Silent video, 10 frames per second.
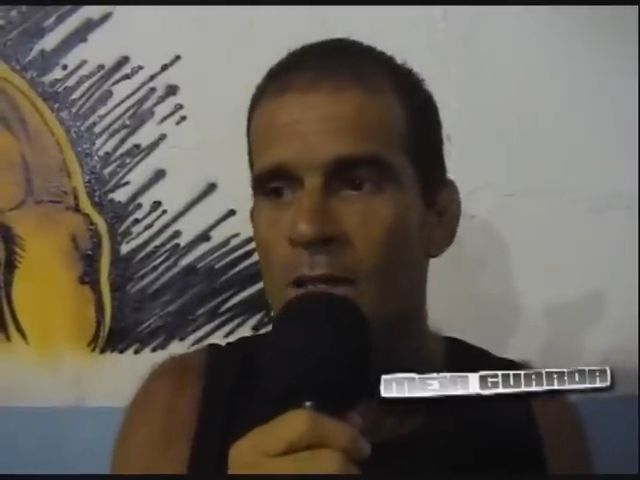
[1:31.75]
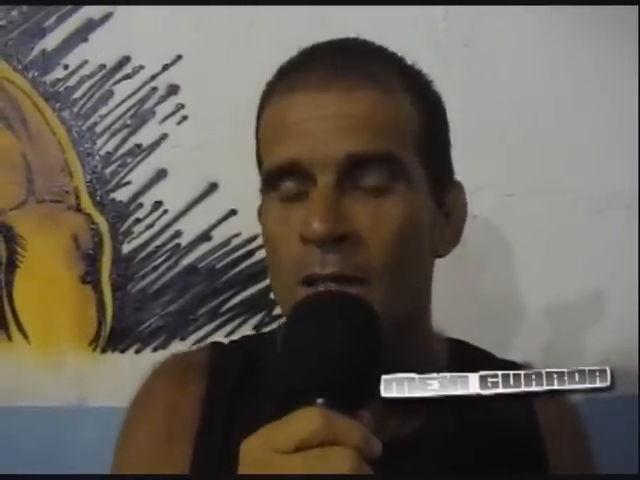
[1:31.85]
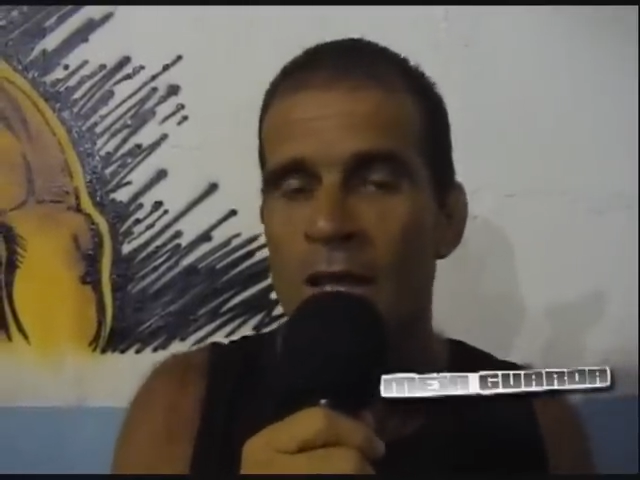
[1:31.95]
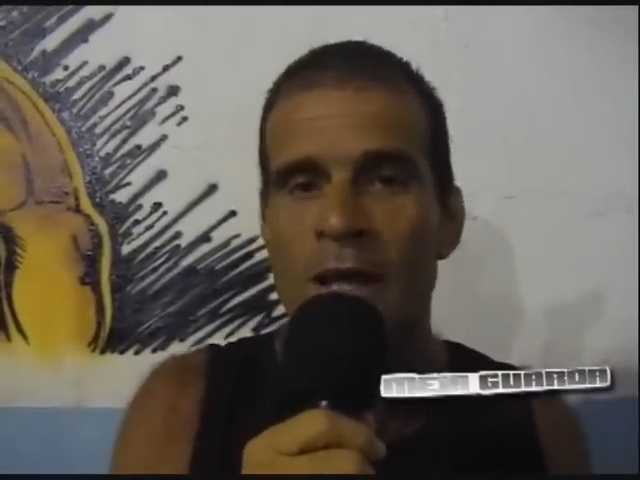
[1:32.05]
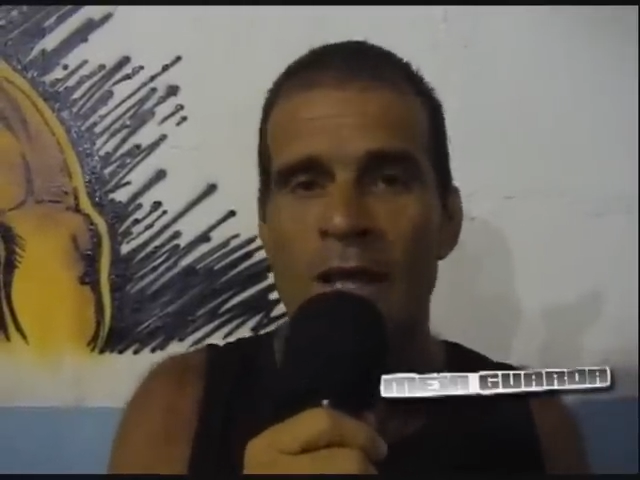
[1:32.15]

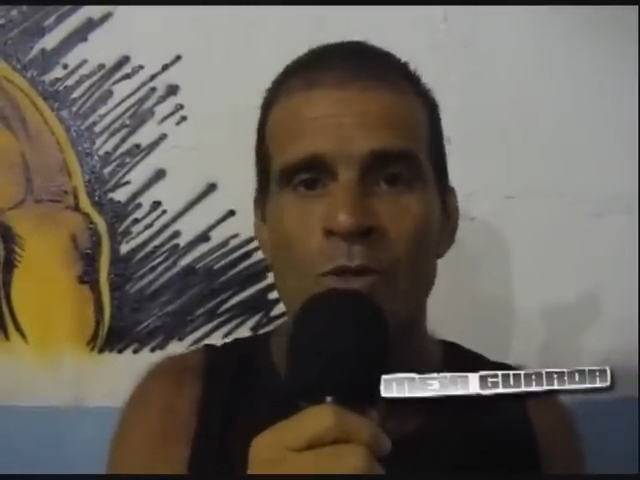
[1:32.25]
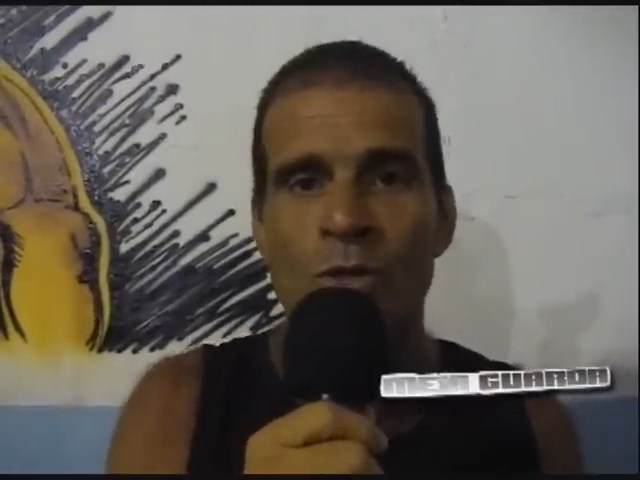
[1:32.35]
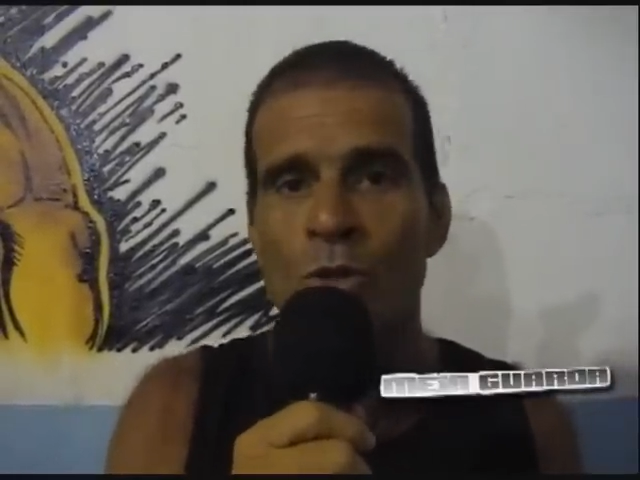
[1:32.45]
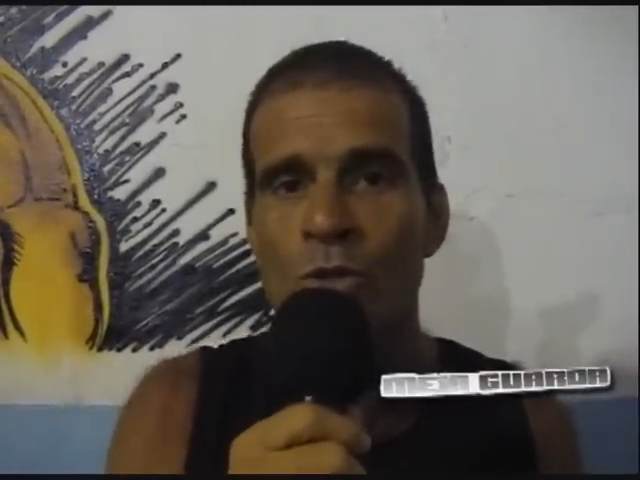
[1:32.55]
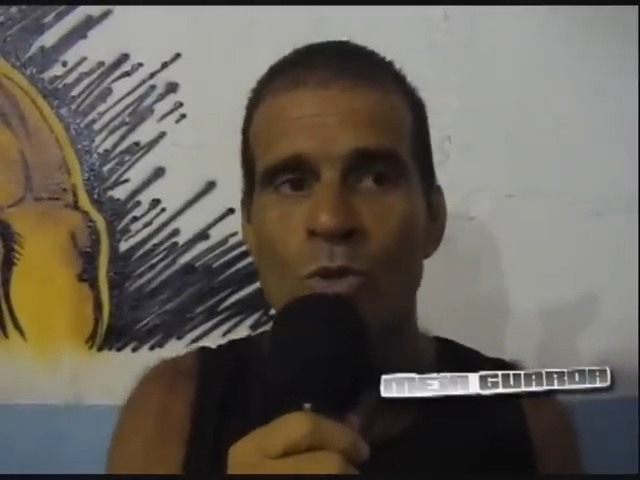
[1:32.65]
é, no
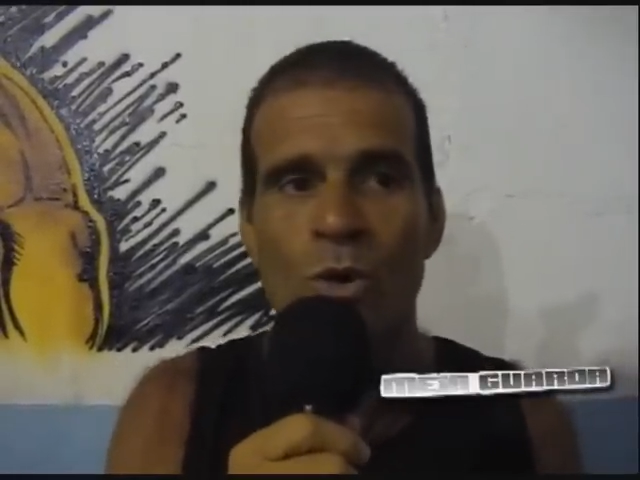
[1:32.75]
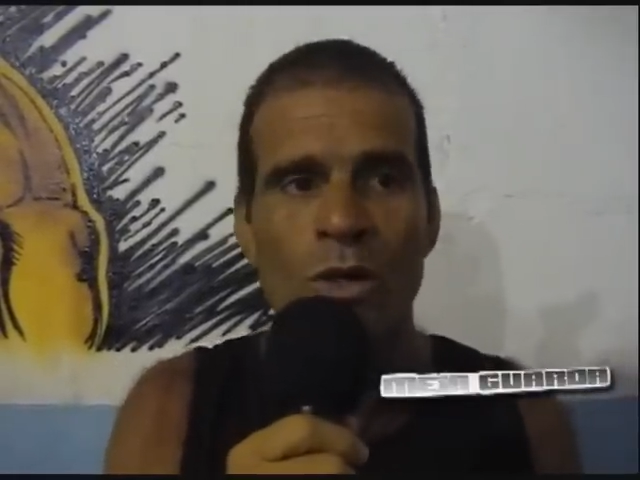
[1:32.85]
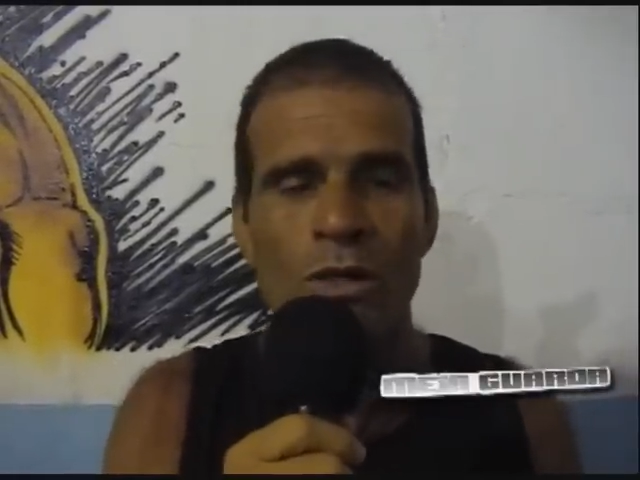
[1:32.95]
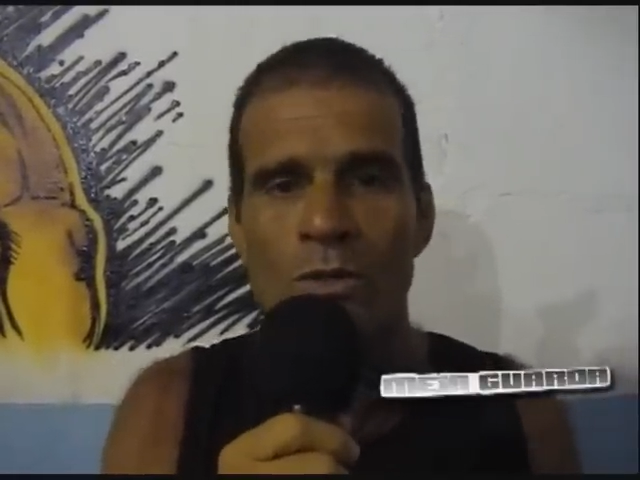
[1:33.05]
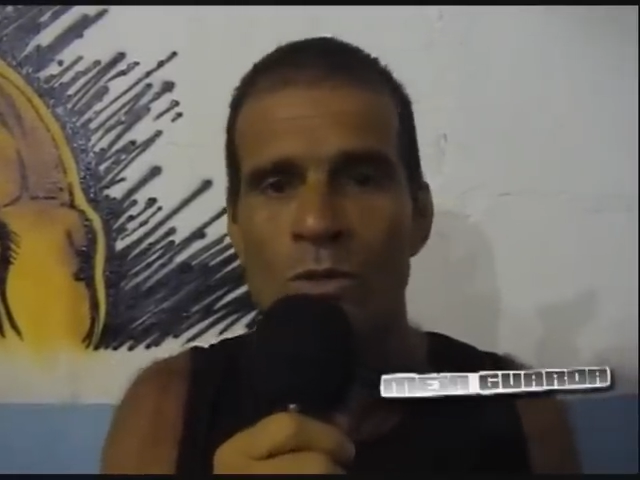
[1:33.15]
Chotô,
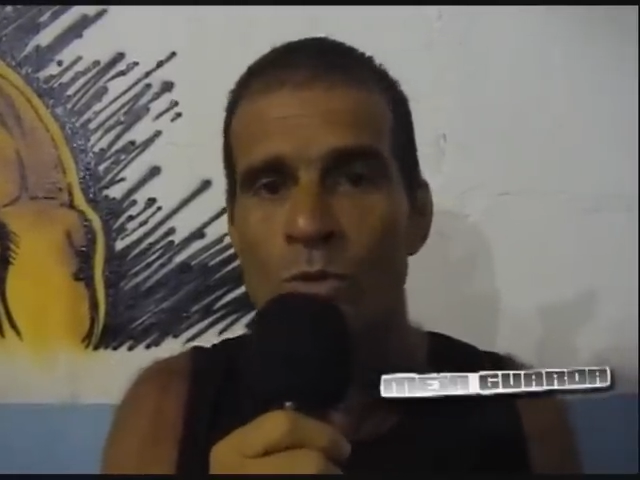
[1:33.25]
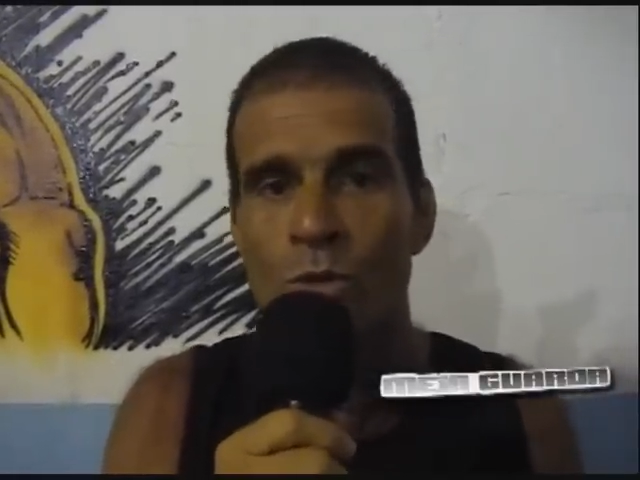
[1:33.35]
no,